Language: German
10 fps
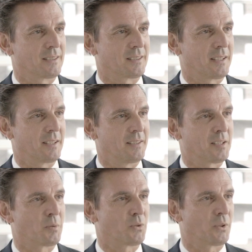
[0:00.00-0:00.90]
gesehen,
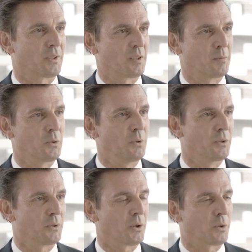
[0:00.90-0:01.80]
insbesondere im Juli
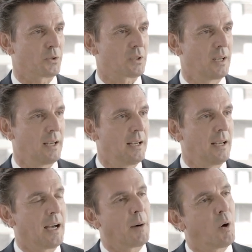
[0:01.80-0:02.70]
und August.
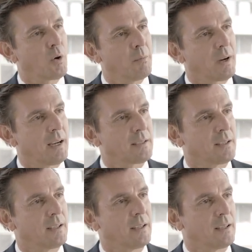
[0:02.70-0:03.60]
Aber auch im Bereich
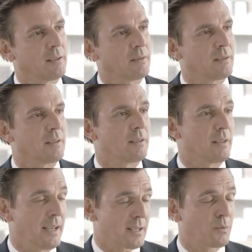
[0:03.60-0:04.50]
der
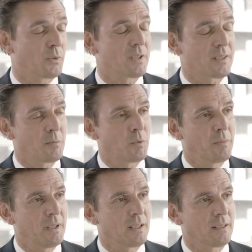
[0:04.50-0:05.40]

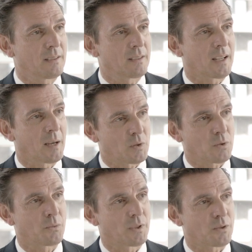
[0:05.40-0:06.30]
Erstwohnsitzimmobilien kam es
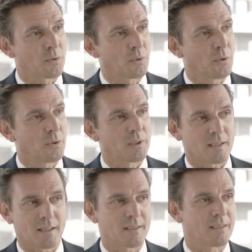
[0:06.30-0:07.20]
zu Verzögerungen.
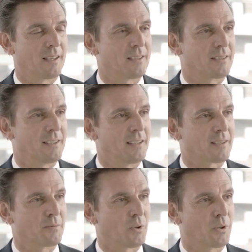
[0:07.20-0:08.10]
Das hat sich alles in den
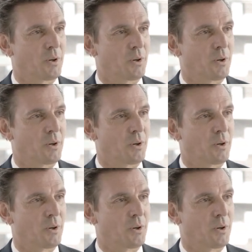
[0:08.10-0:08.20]
letzten Wochen